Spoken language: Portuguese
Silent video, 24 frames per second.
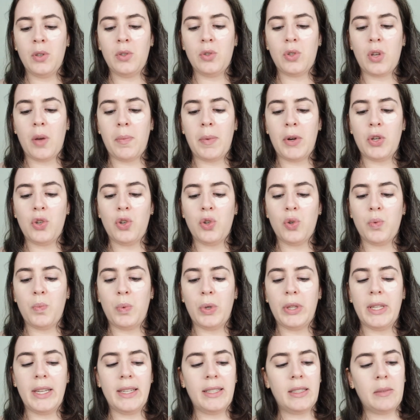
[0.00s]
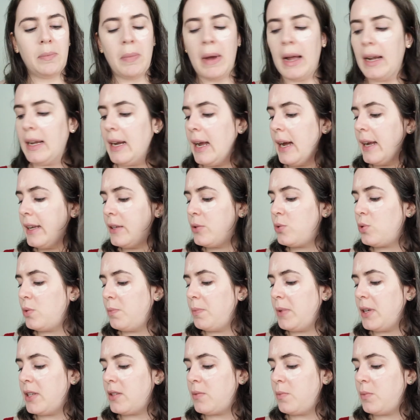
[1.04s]
só pra gente poder espalhar isso
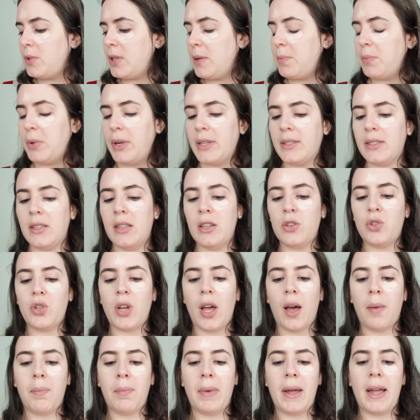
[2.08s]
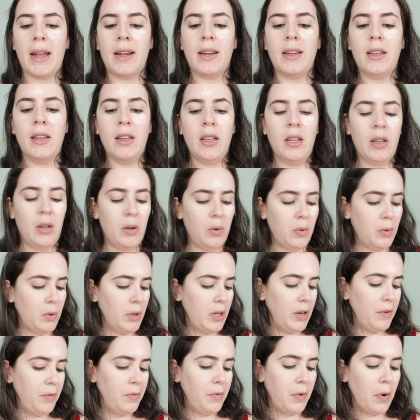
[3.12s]
mesmo depois e deixar a pele
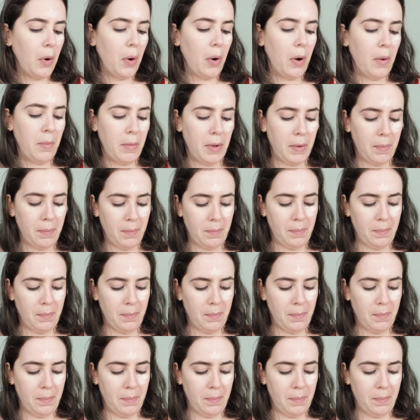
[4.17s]
uniforme.